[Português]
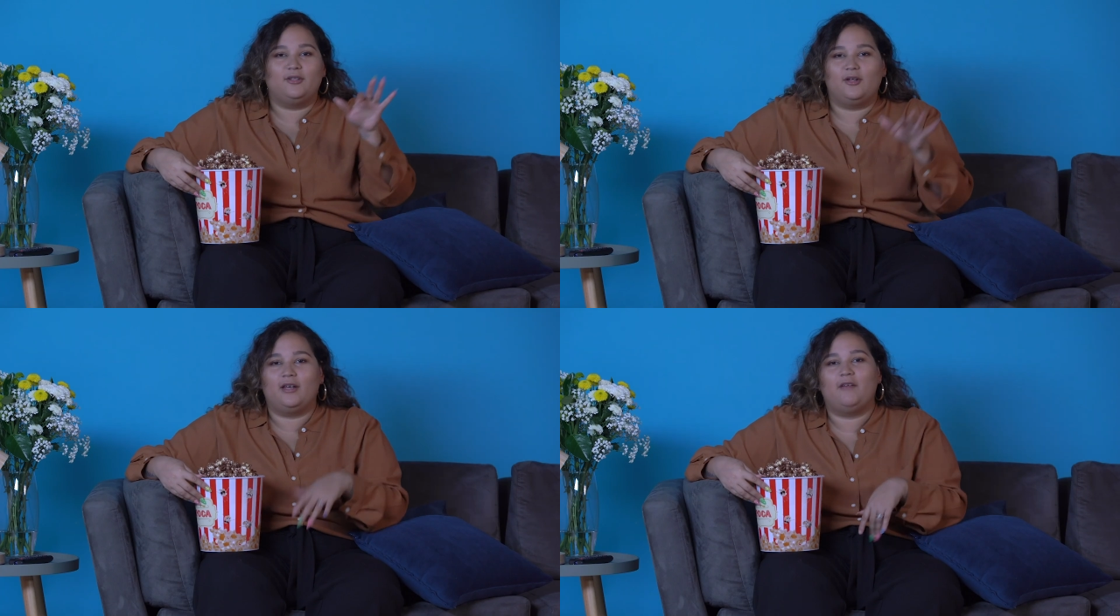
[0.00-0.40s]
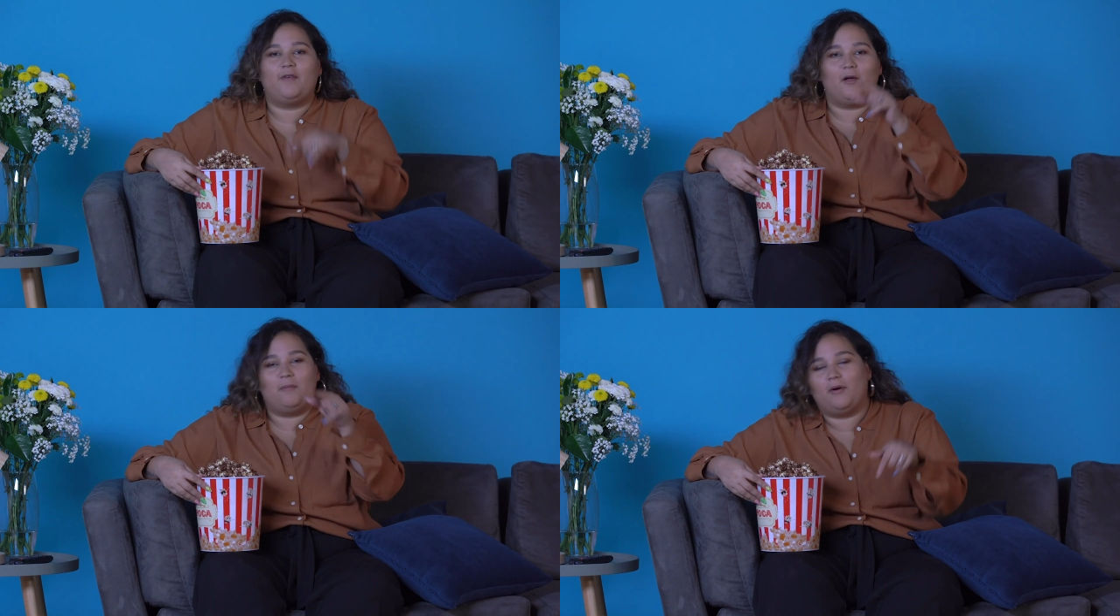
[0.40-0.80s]
adoro
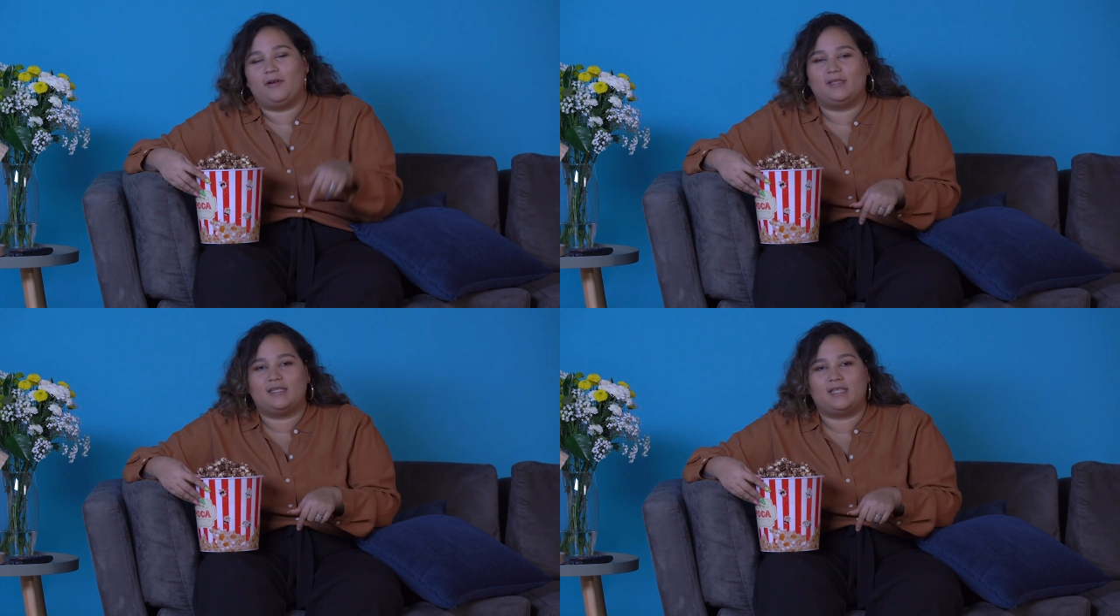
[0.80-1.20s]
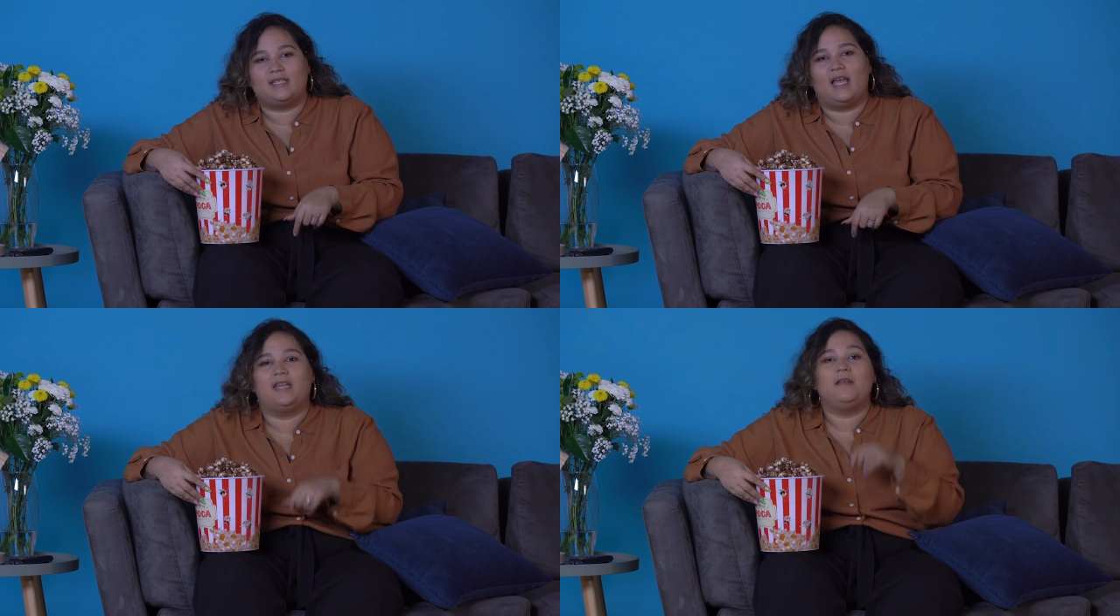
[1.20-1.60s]
NFL por causa dessa
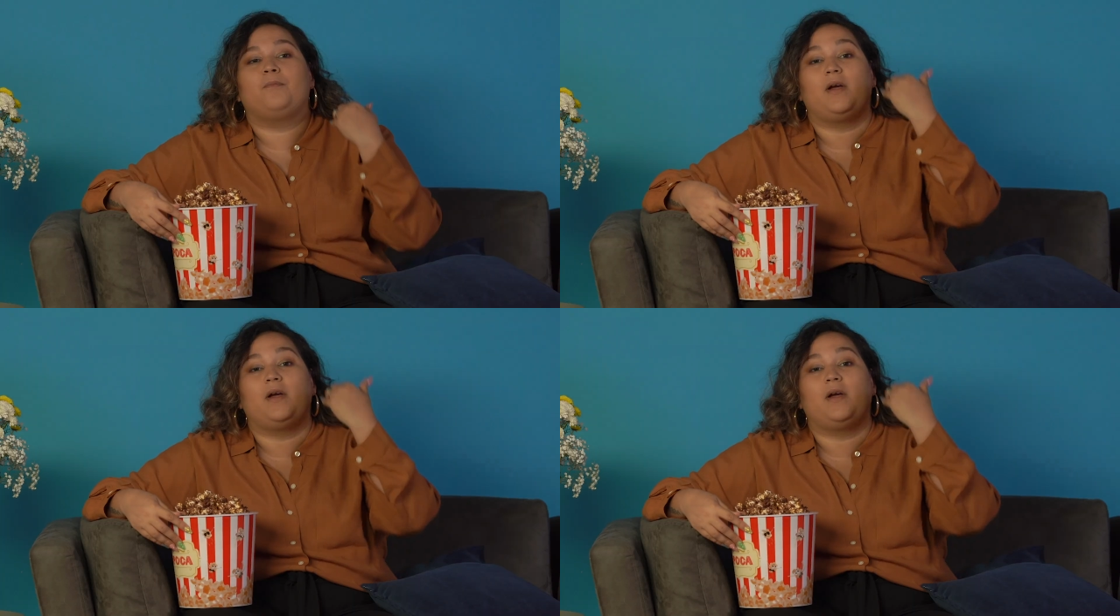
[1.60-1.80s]
série.